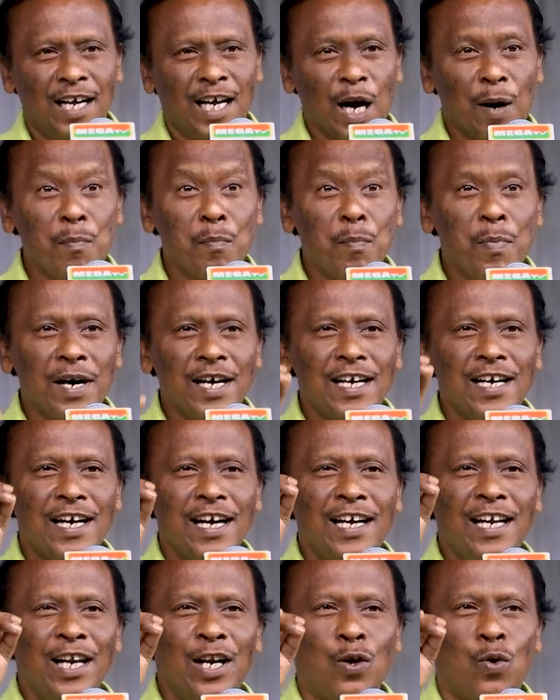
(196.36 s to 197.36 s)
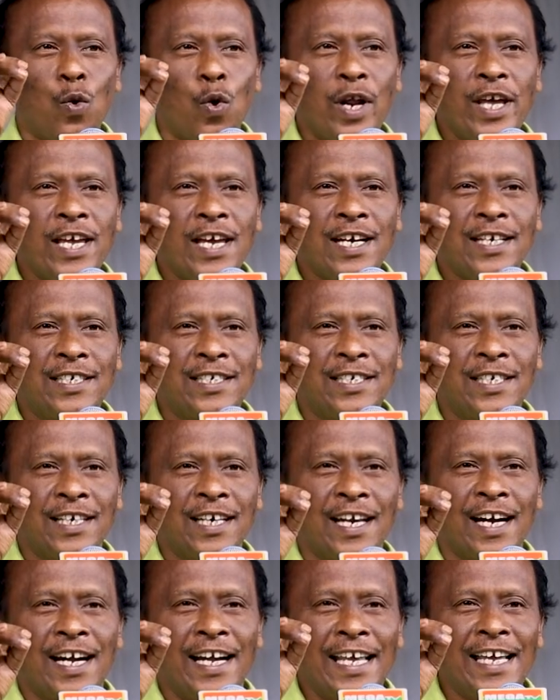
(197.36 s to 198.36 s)
கம்பங்களில்
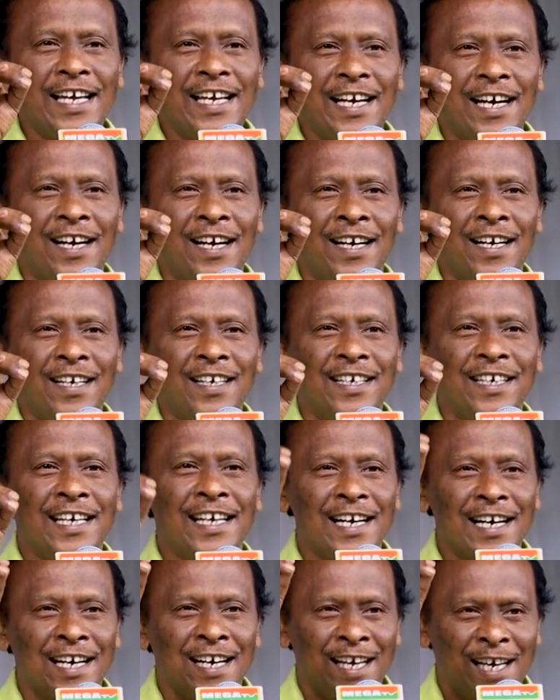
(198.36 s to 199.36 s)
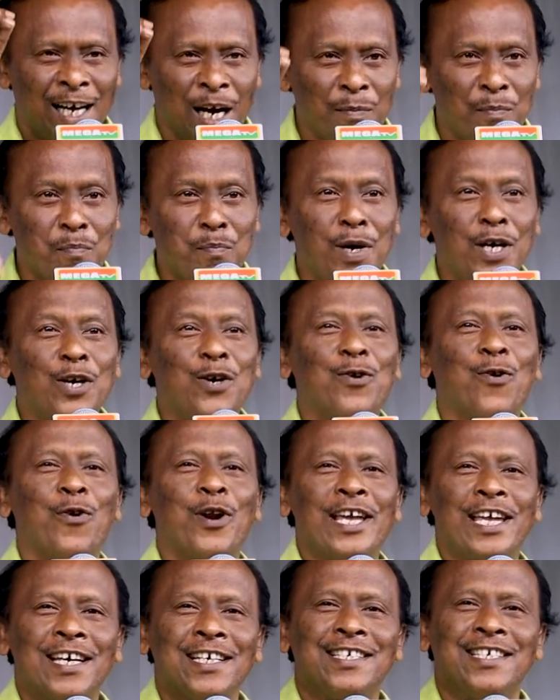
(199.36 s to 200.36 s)
கொடியேற்றுகிற நீங்கள் இன்று கம்பன்
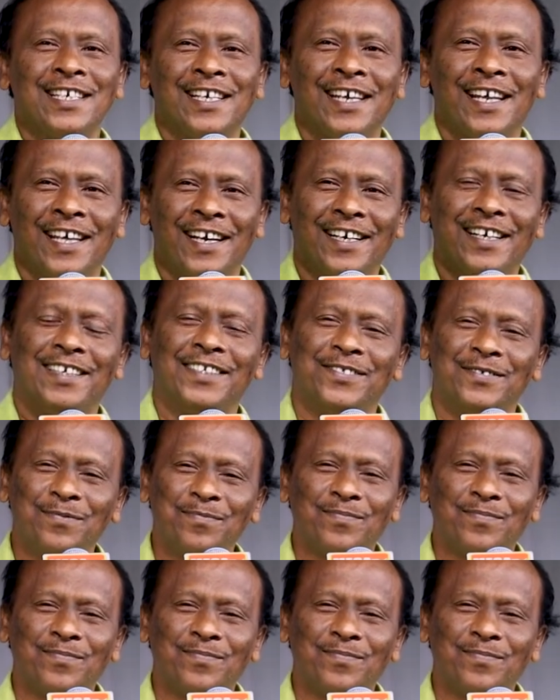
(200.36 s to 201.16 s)
கொடியேற்றுகிறீர்கள்